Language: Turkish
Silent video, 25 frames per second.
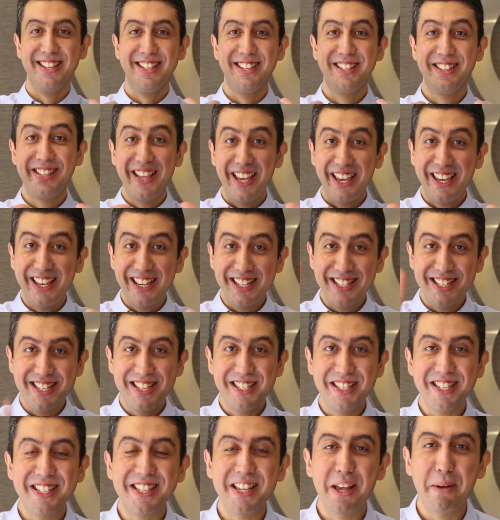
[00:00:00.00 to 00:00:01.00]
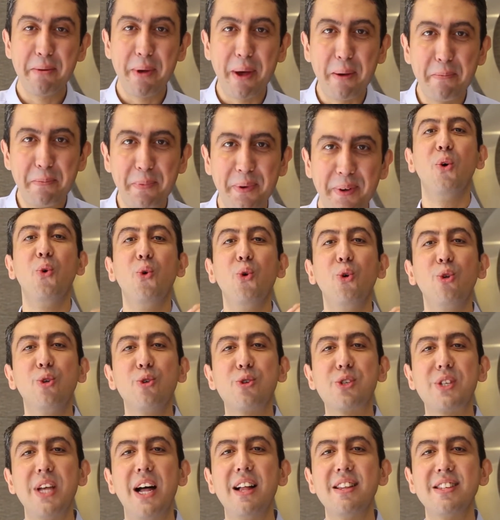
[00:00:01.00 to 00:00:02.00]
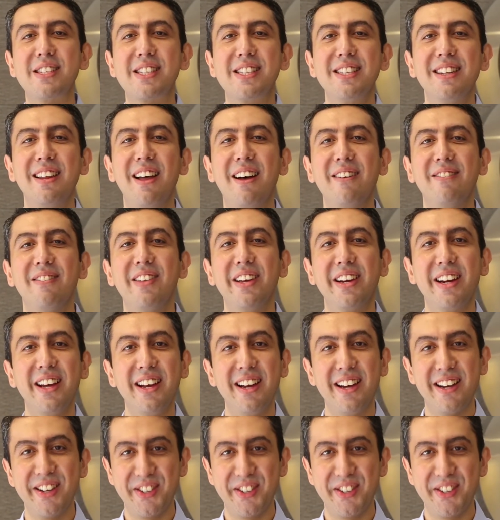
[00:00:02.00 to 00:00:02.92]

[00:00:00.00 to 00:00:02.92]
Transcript: 8. sebep ulusal sınavlara